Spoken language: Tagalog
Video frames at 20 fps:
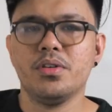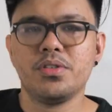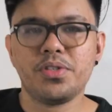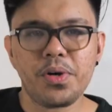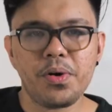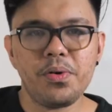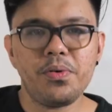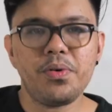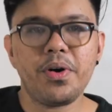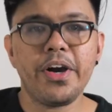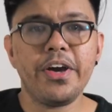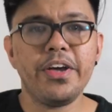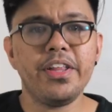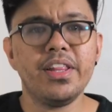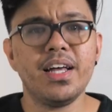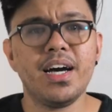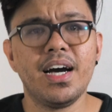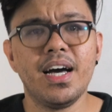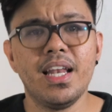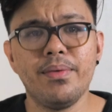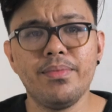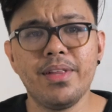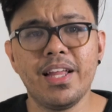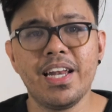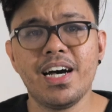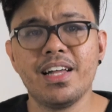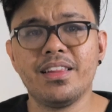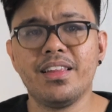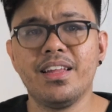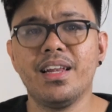So, ngayon na alam na
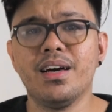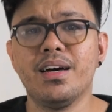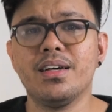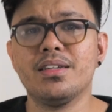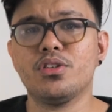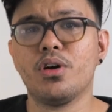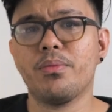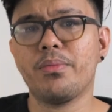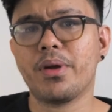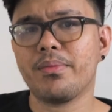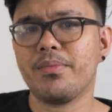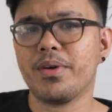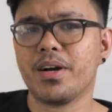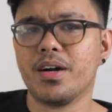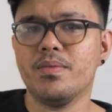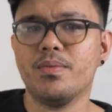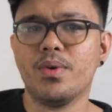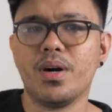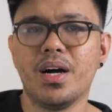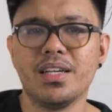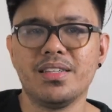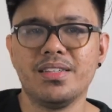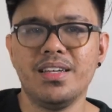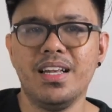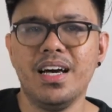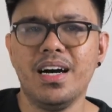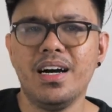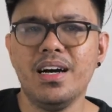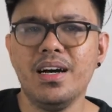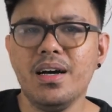natin na sobrang magkamukha
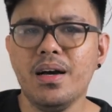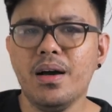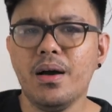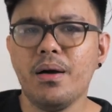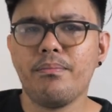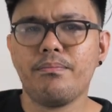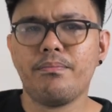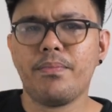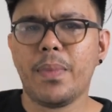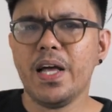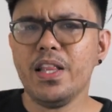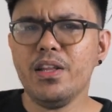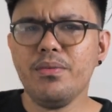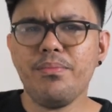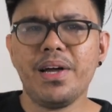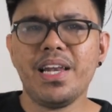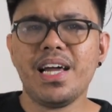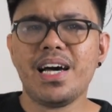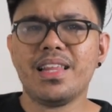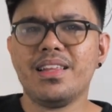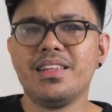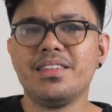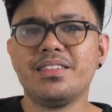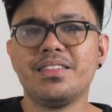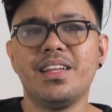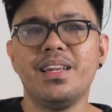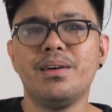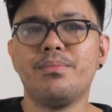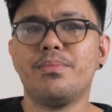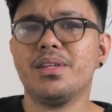sila, paano ba natin
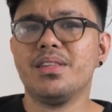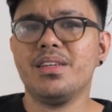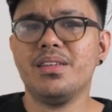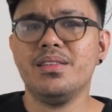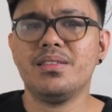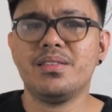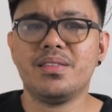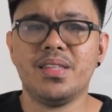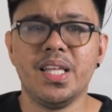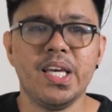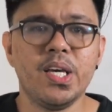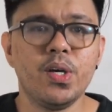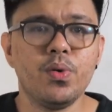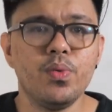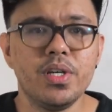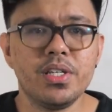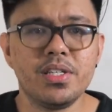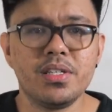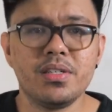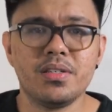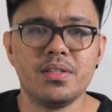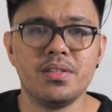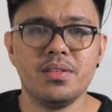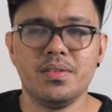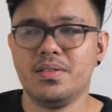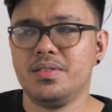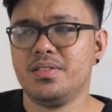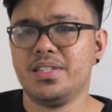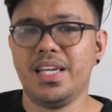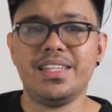sila madidistinguish
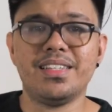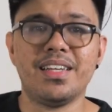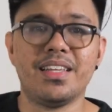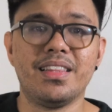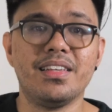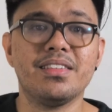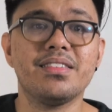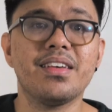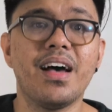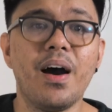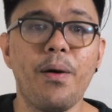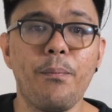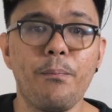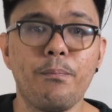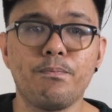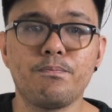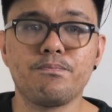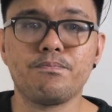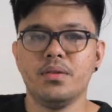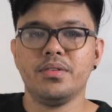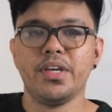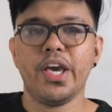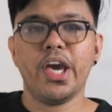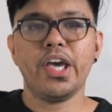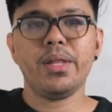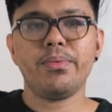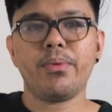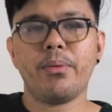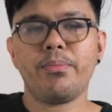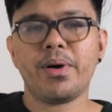sa isa't isa?
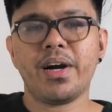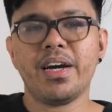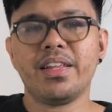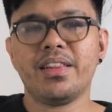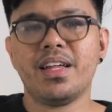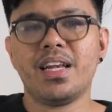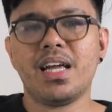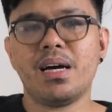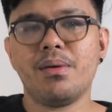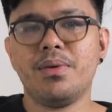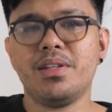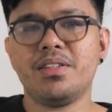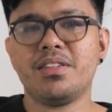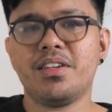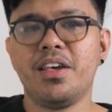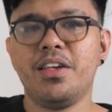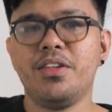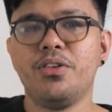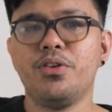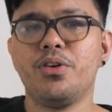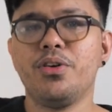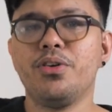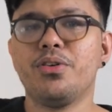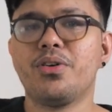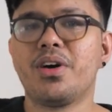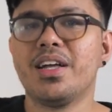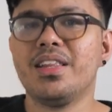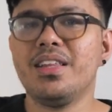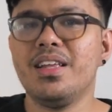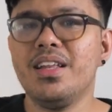Ngayon, ipapakita namin sa inyo yung
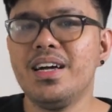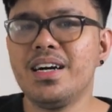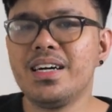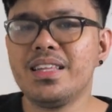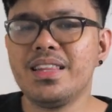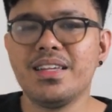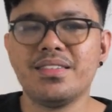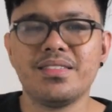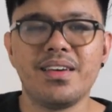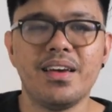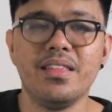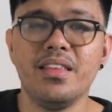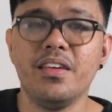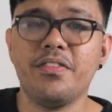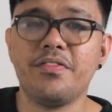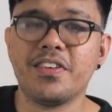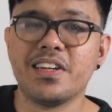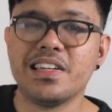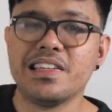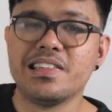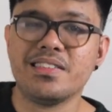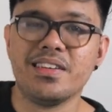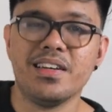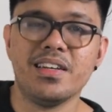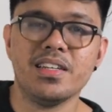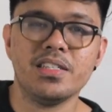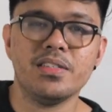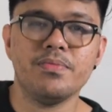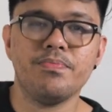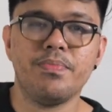kanilang design
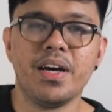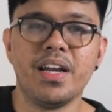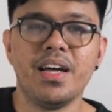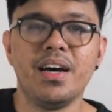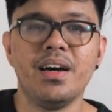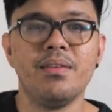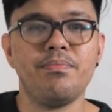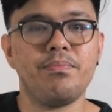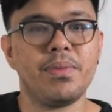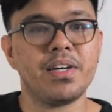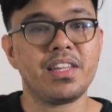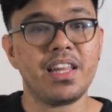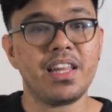differences para pag